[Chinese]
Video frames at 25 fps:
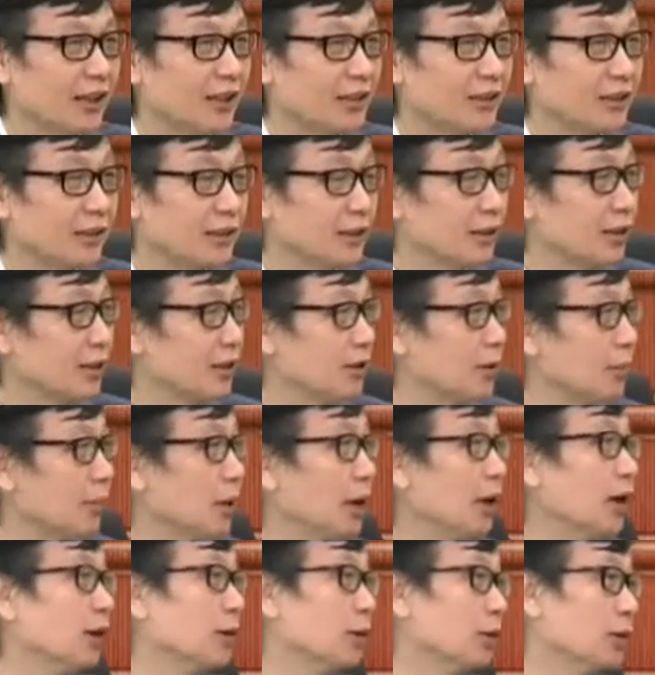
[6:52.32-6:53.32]
来，它上
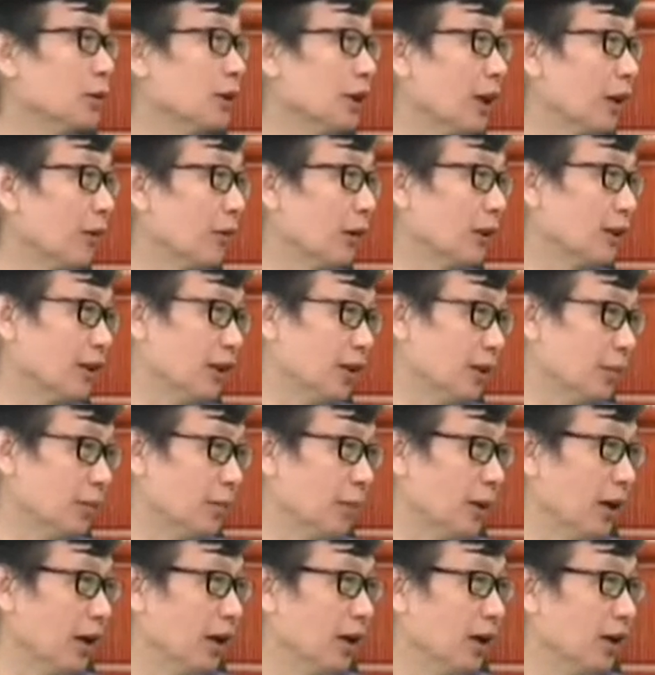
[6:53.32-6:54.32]
面很多台湾的人
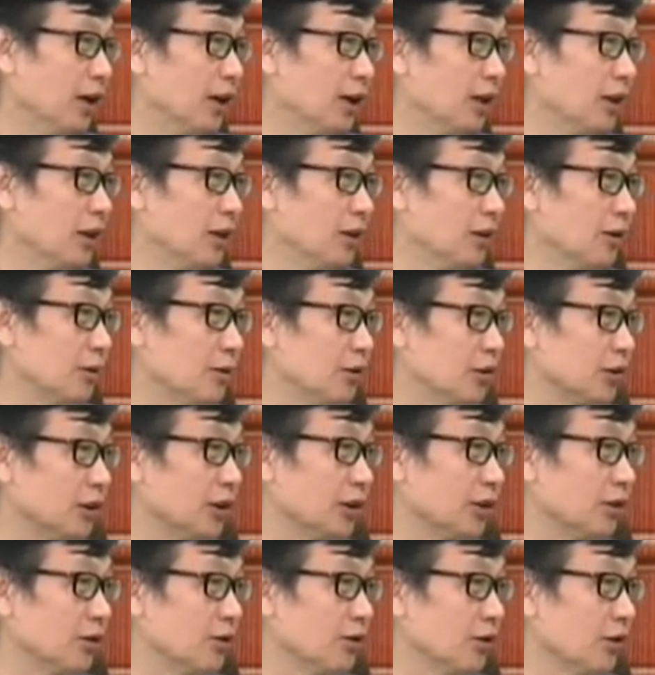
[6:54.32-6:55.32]
嘛，记
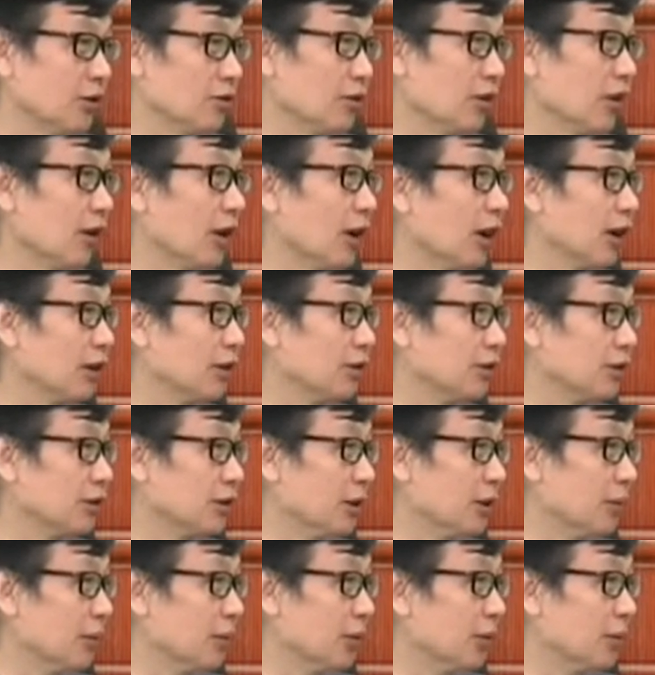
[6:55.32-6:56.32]
得有赵少康有
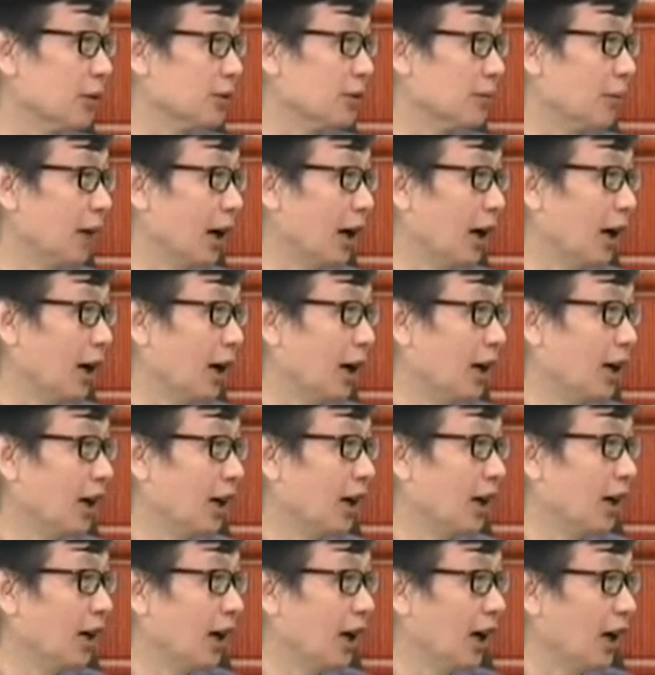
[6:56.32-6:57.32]
节目是吧？陈文
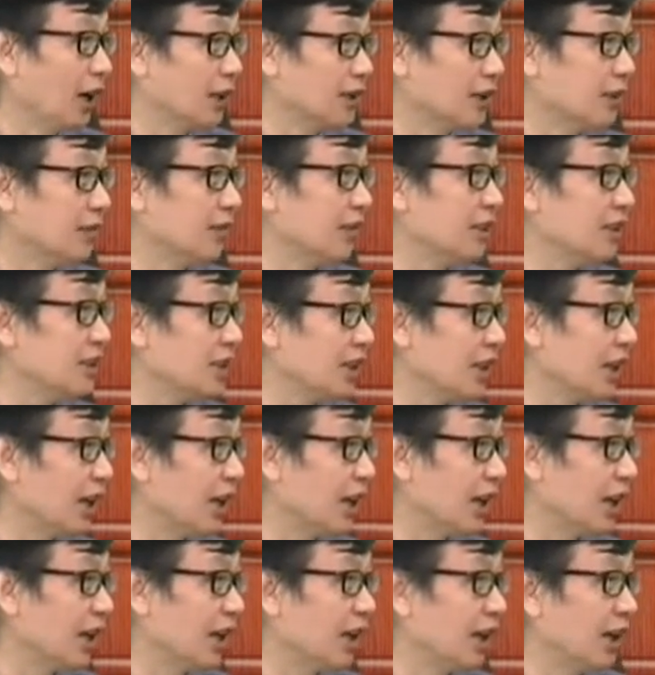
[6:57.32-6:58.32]
茜，对对对，陈文
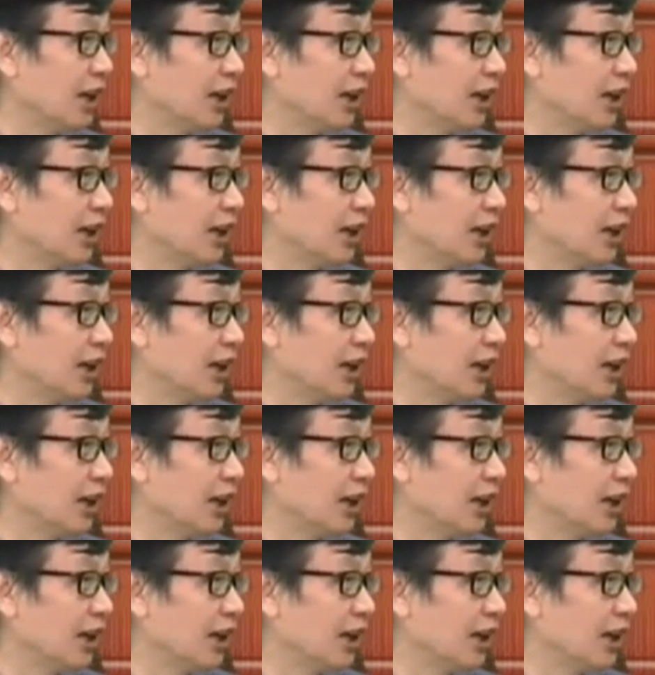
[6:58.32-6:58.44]
茜，